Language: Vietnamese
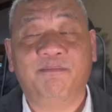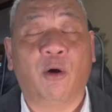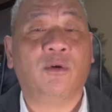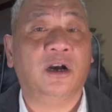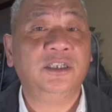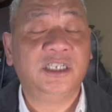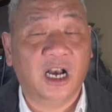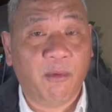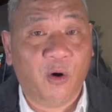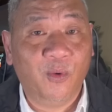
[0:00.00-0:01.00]
bầu cử
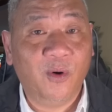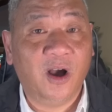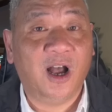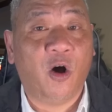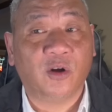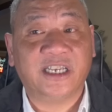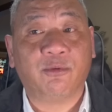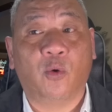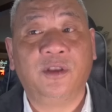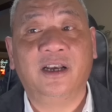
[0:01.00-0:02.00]
sơ bộ à, họ sẽ
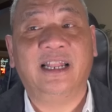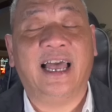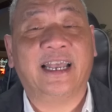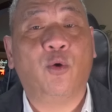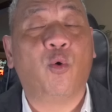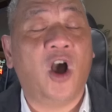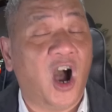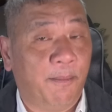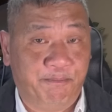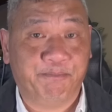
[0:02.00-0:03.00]
tổ chức là cái cuộc
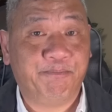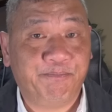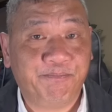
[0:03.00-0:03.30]
họp